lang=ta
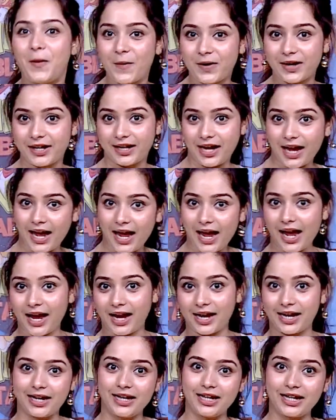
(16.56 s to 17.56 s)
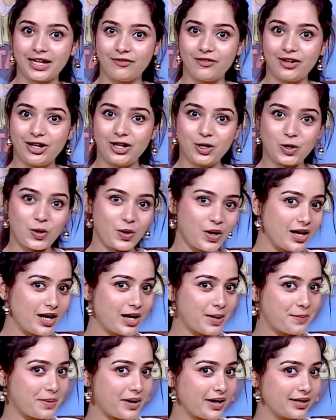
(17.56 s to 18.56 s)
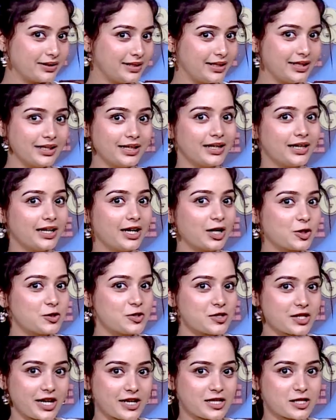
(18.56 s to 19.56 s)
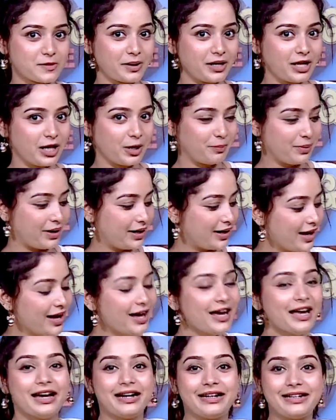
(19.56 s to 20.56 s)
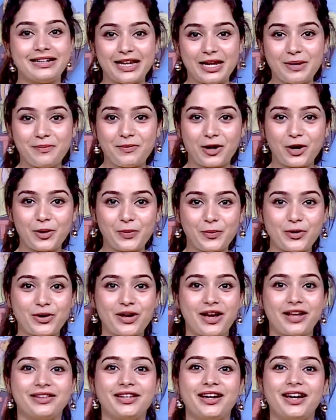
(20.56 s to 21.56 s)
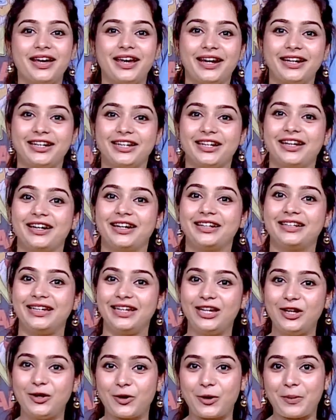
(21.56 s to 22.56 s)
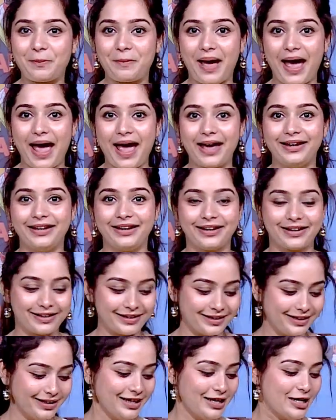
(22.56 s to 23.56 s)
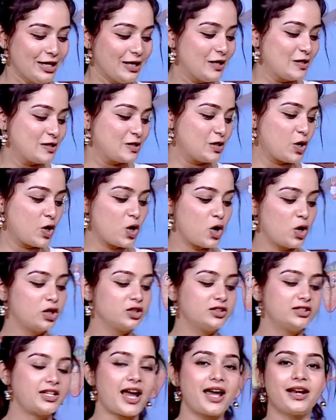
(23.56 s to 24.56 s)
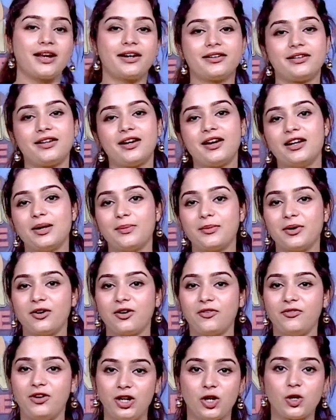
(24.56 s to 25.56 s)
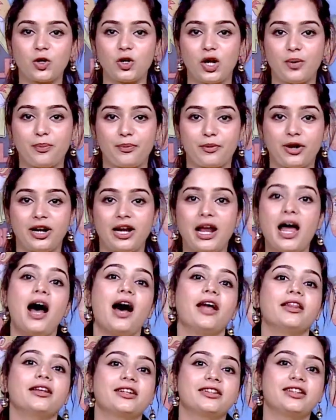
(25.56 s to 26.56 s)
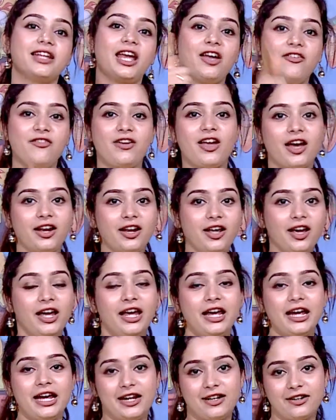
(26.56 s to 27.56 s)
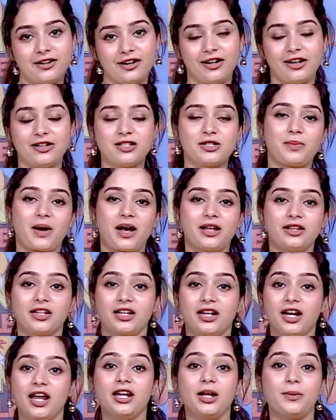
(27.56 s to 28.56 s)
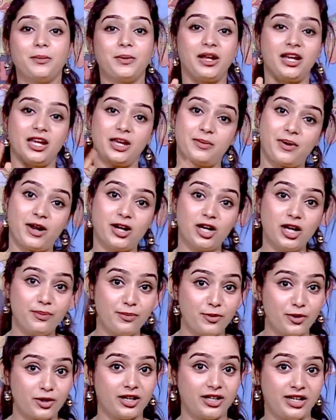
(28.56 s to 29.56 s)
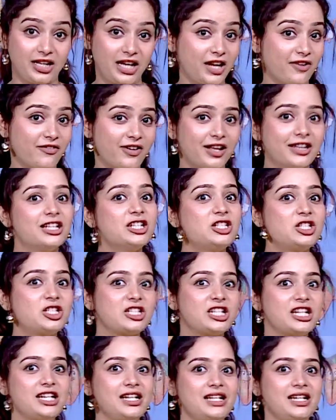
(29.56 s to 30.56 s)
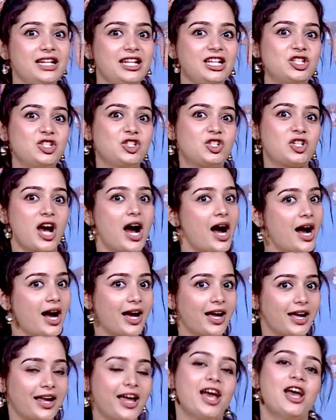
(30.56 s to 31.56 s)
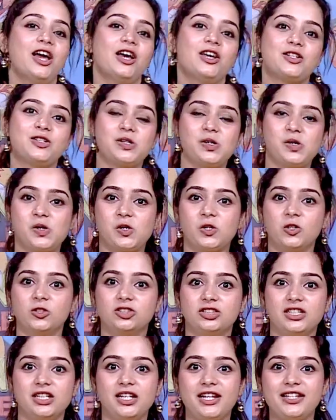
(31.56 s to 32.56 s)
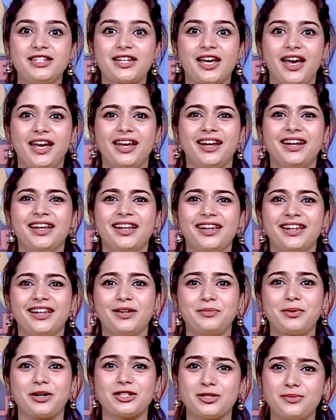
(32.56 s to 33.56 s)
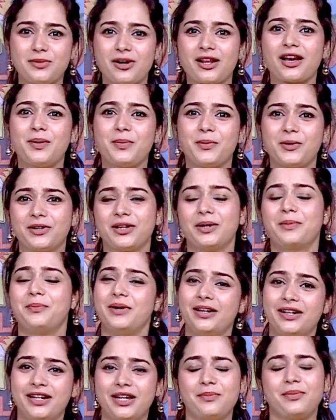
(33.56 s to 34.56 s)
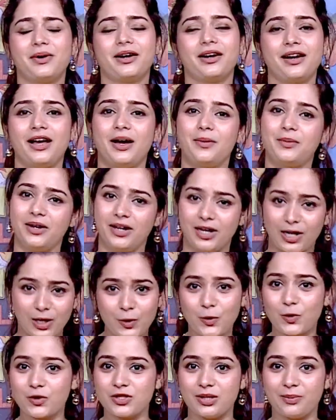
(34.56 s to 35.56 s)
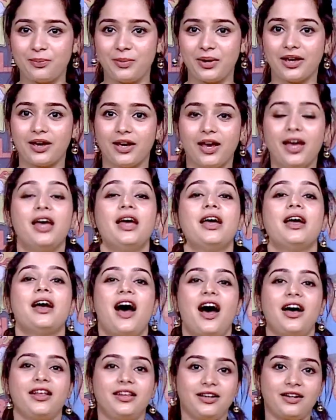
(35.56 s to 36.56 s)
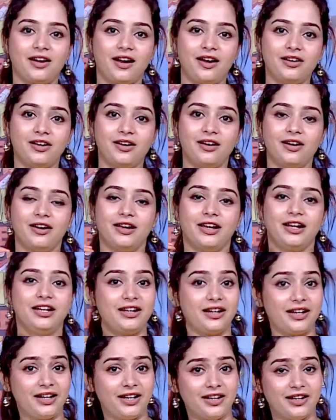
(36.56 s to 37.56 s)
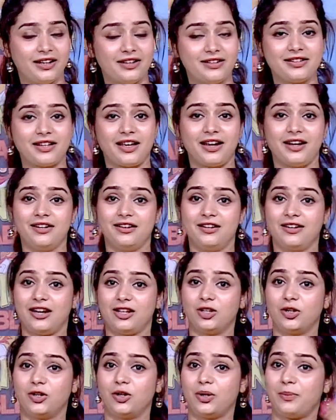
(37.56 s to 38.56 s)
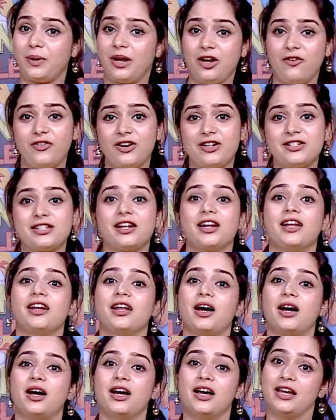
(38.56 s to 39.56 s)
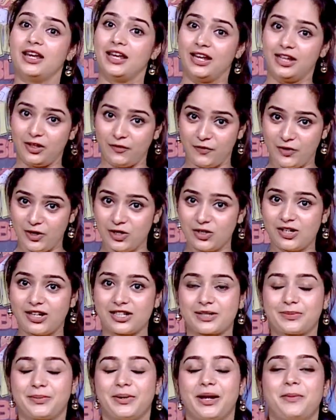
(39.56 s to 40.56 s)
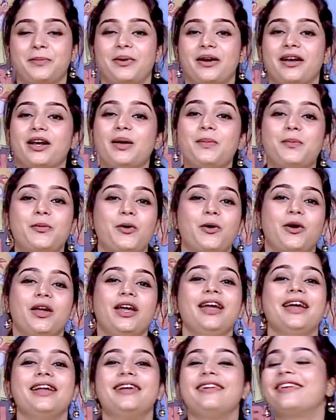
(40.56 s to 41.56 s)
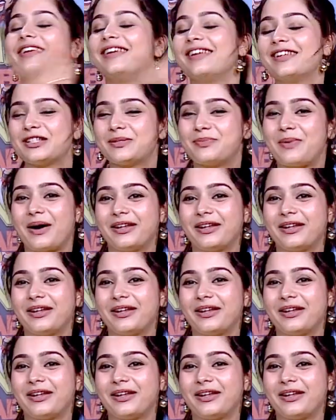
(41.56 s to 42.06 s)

ஓகே இன்னைக்கு வீடியோ என்ன பார்த்தீங்கன்னா கொஞ்சம் கெஸ் பண்ணியிருப்பீங்க டீ பண்ண போகிறோம் அதான் என்கிட்ட டீயோட பேன் இருக்குது ஸோ டைரெக்டாக நம்ம வீடியோக்குள்ளே போயிடலாம் அதுக்கு தேவையான இன்க்ரீடியன்ஸ் பார்த்துக்கலாம் நம்ம இன்றைக்கி பண்ண போகிற டீ வந்து சில்லி சாய் ஸோ சில்லி சாய் என்ன அது பச்சை மிளகா போட்டு எப்படி டீ பண்ணலாம் அப்படின்லாம் யோசிப்பீங்க அதுக்கான இன்க்ரீடியன்ஸ் அண்ட் அதோட பெனிஃபிட்ஸ் எல்லாம் நான் இந்த வீடியோவில் எக்ஸ்பிளைன் பண்ணுறேன் போய் இன்க்ரீடியன்ஸ்